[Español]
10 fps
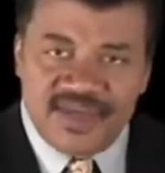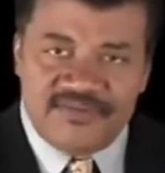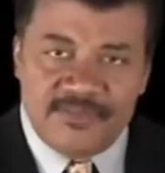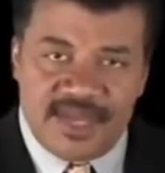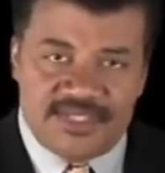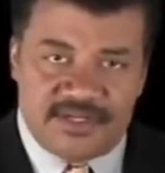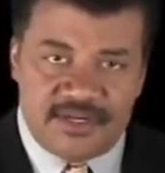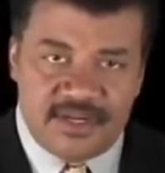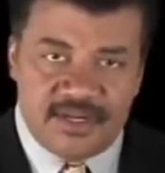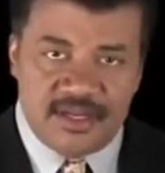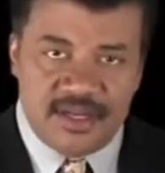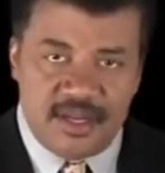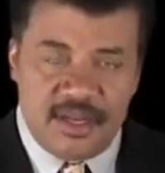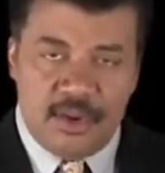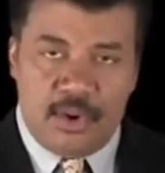lo que sabemos, gracias
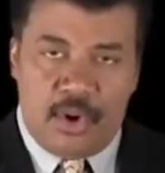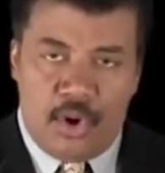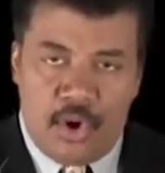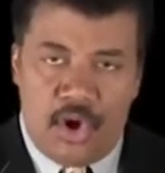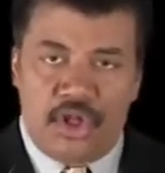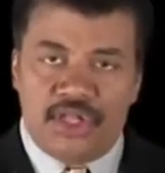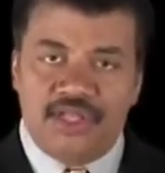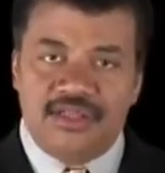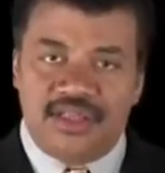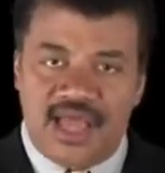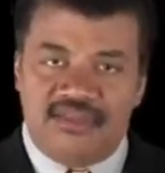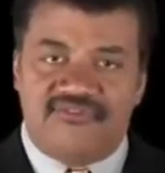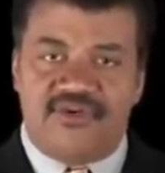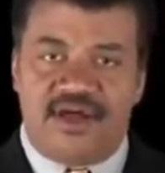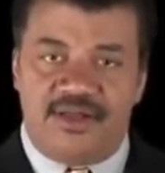a nuestras mediciones,
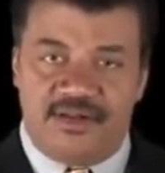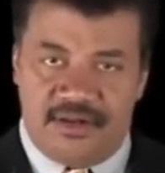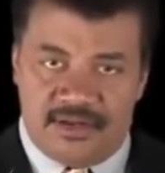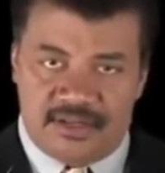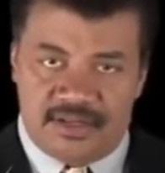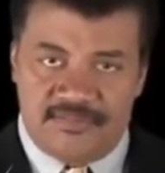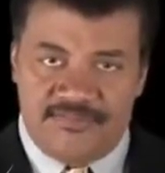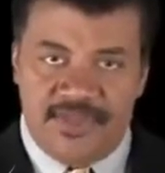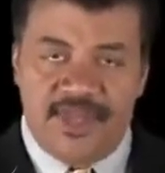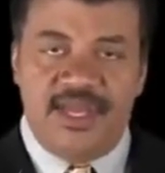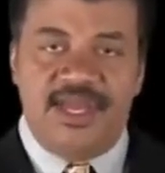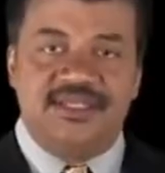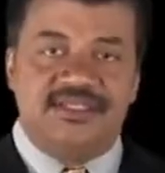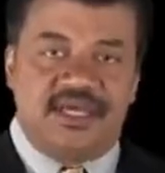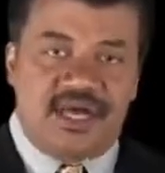toda la vida en la Tierra
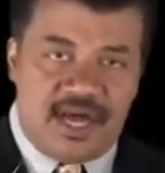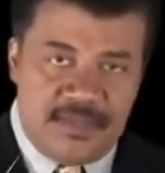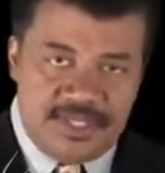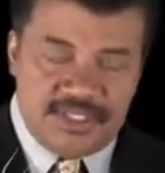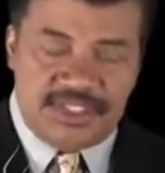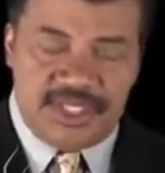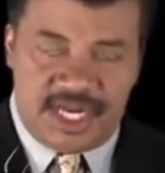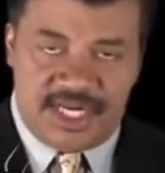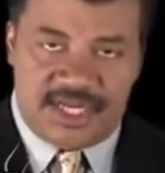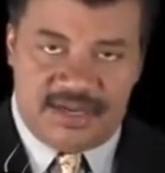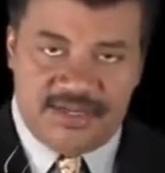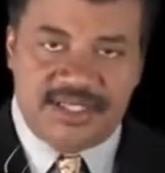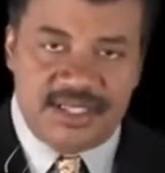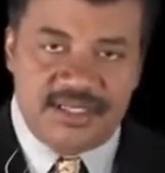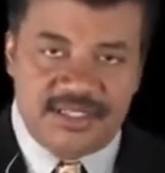tiene una herencia
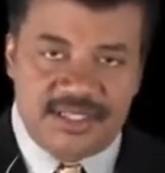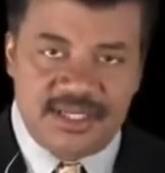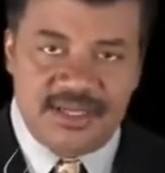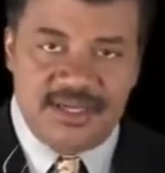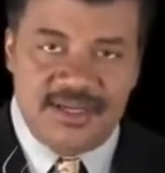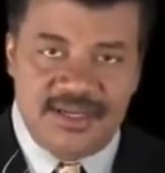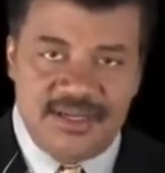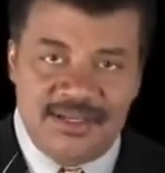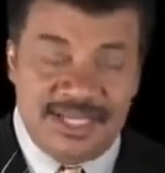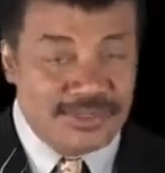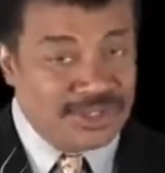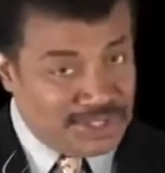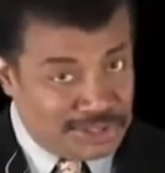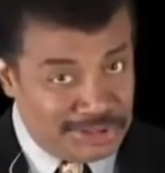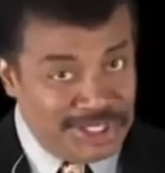genética común.
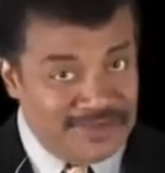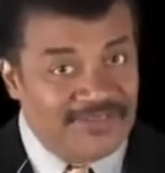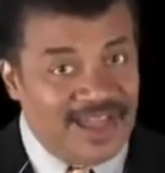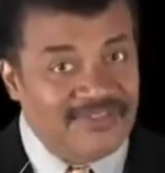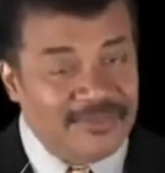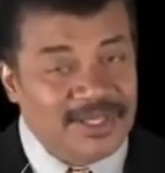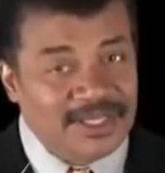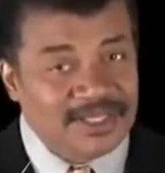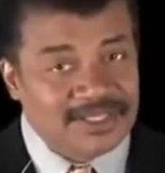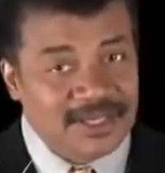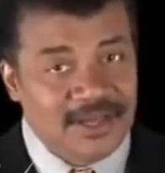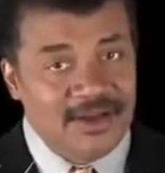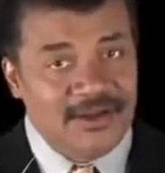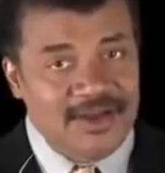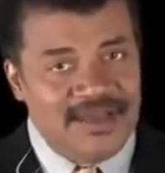A eso nos referimos con el
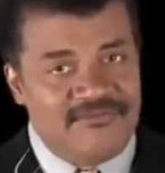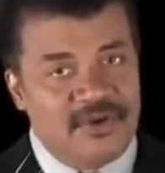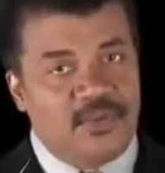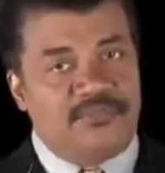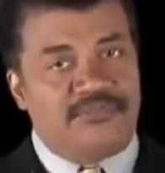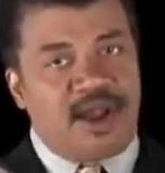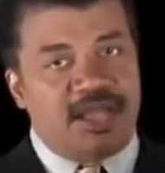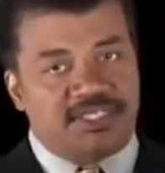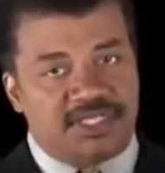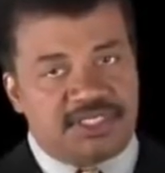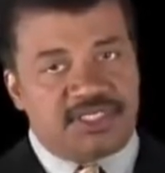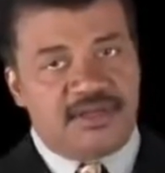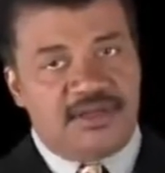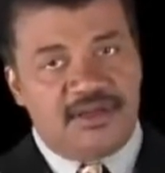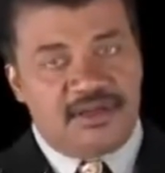árbol de la vida. Todos salimos de
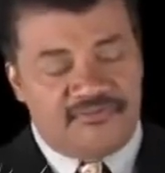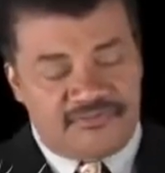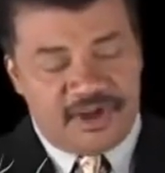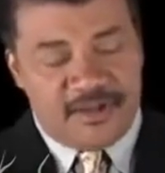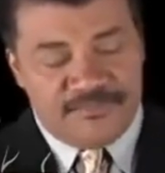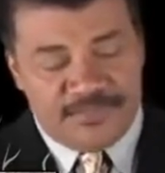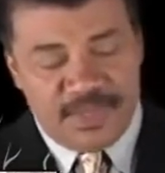una rama y